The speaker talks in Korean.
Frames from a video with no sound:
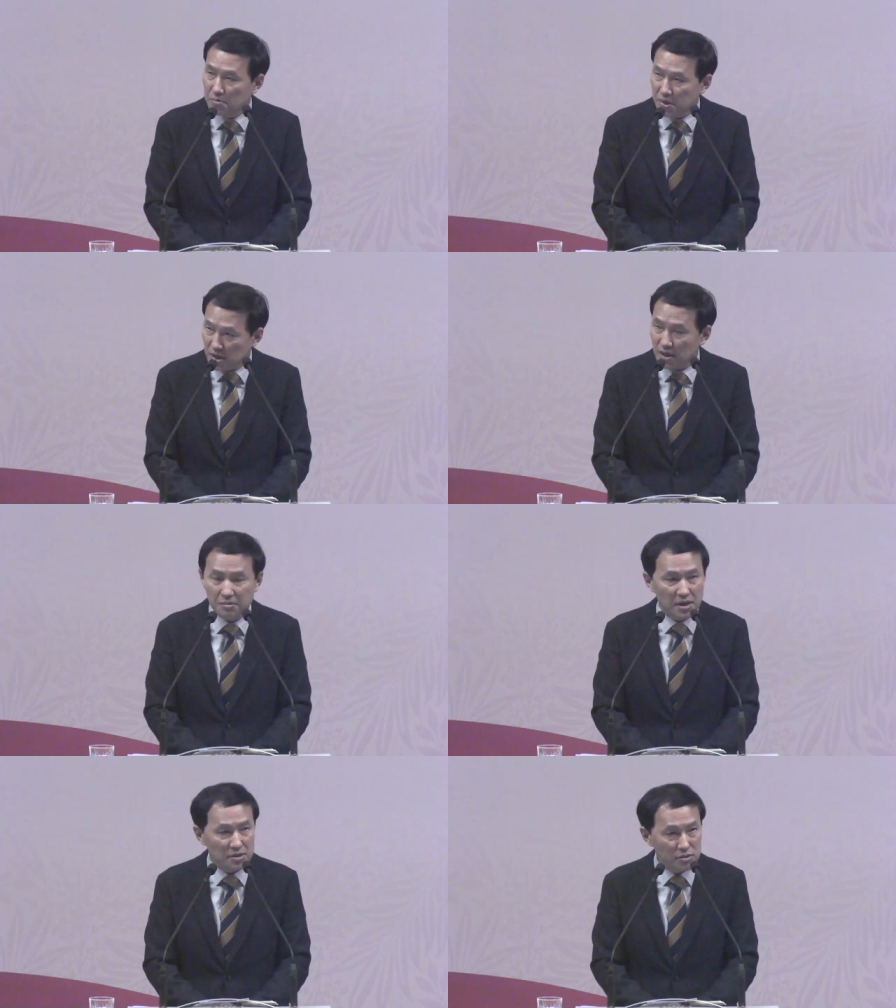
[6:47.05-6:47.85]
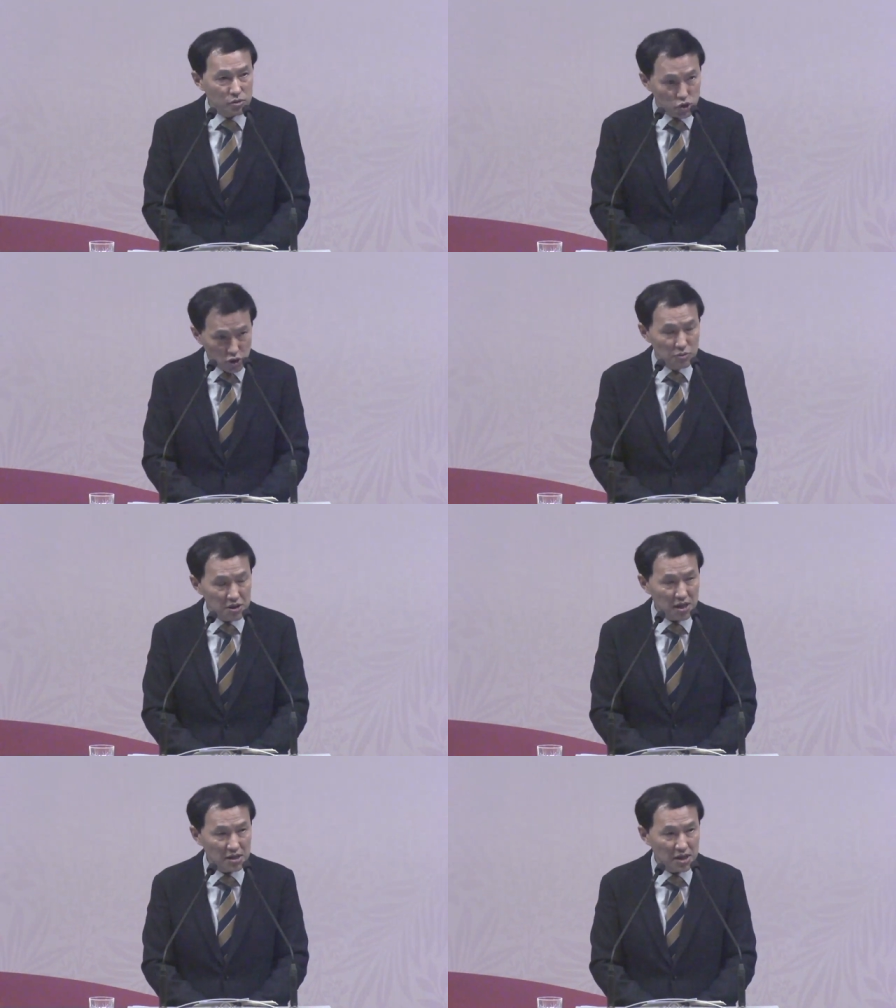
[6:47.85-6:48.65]
피란 말은
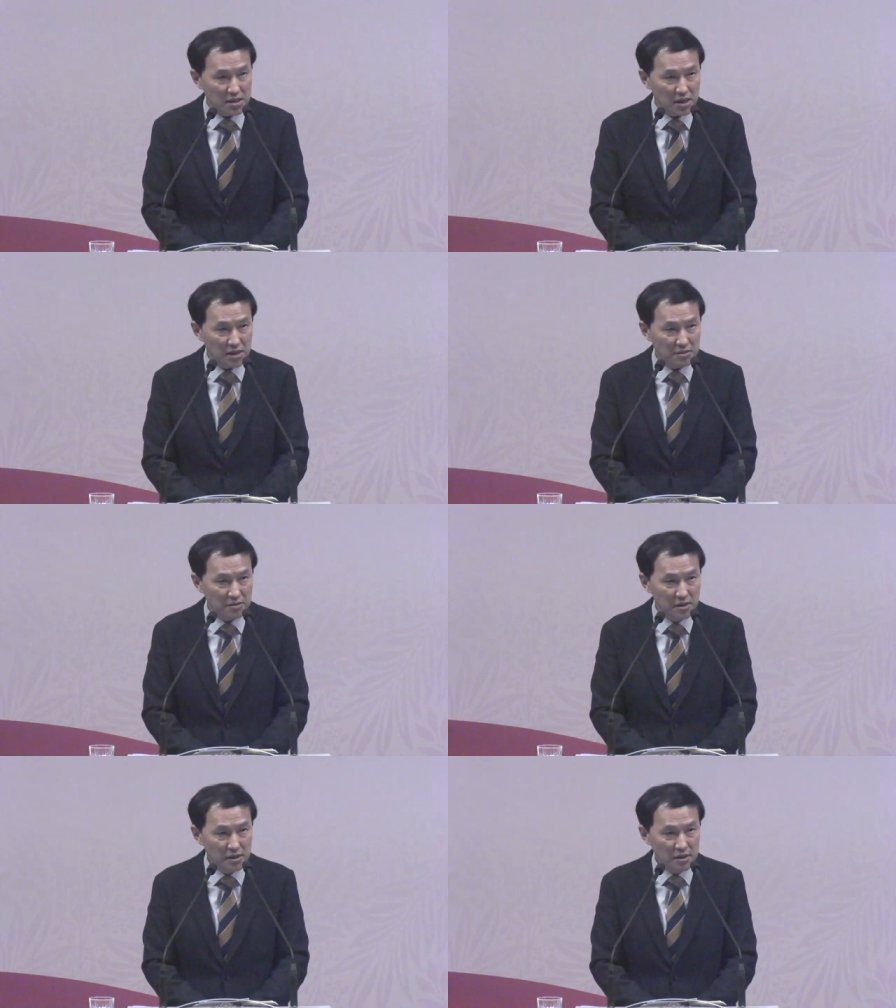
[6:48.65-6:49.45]
죽음을 상징하잖아요.